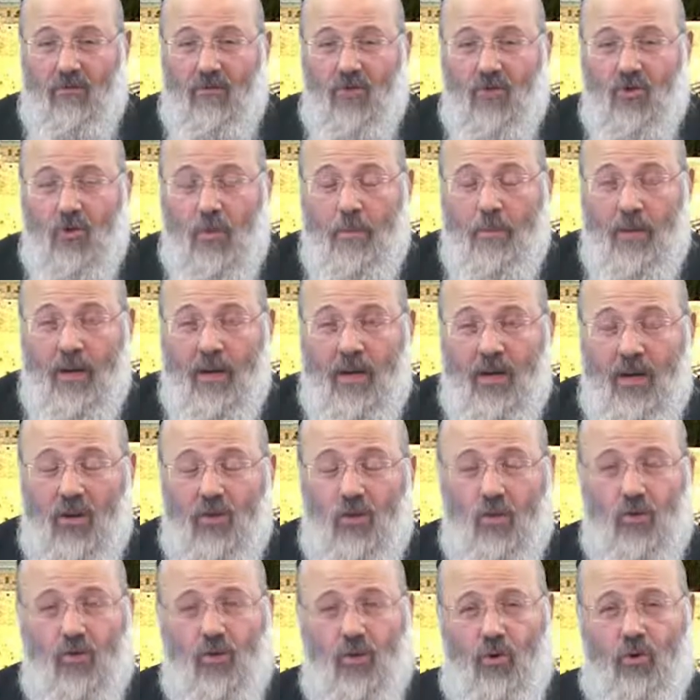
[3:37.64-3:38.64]
je priais
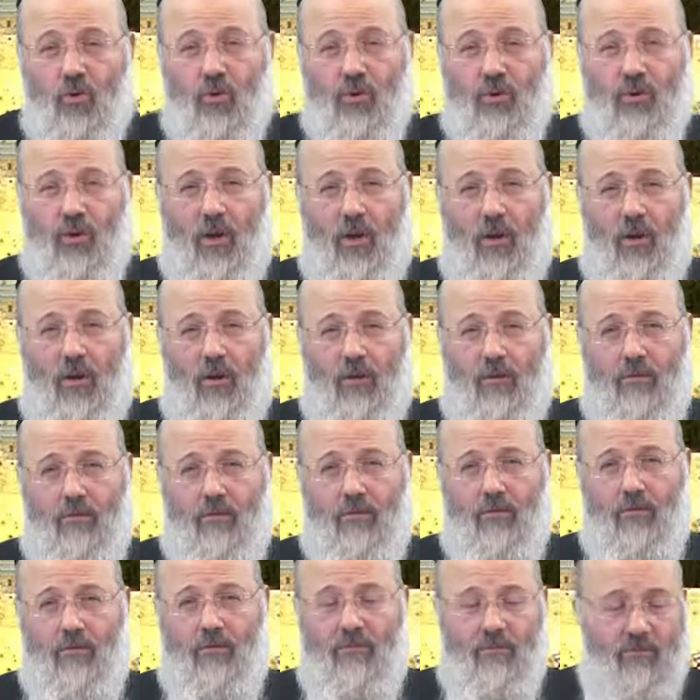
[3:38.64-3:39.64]
toujours tout seul.
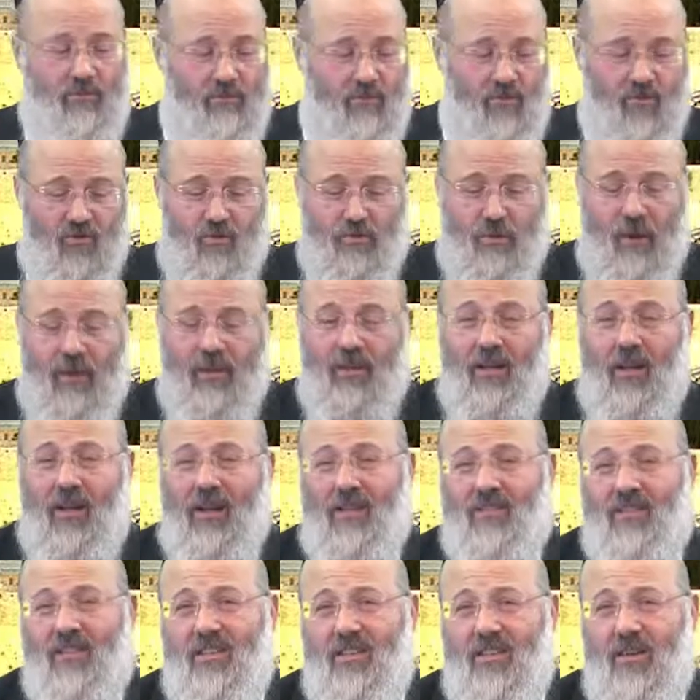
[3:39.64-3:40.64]
Je partais à
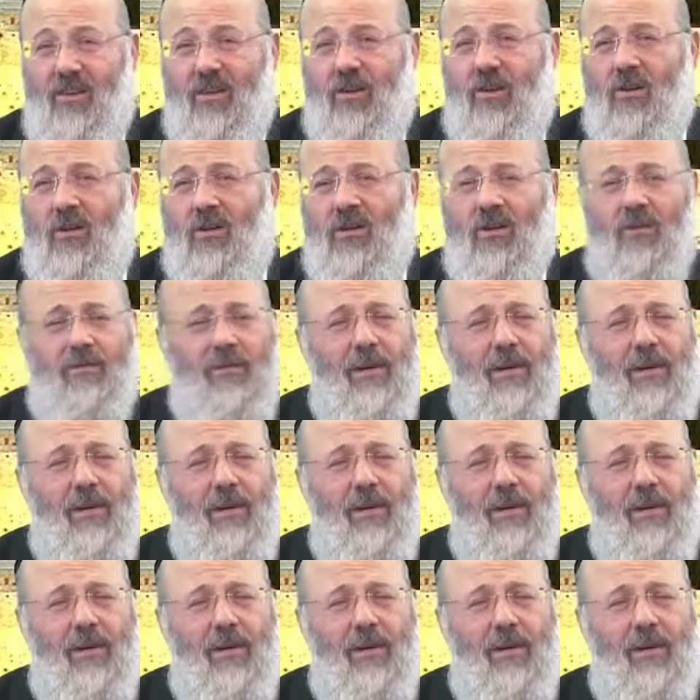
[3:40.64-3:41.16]
la synagogue,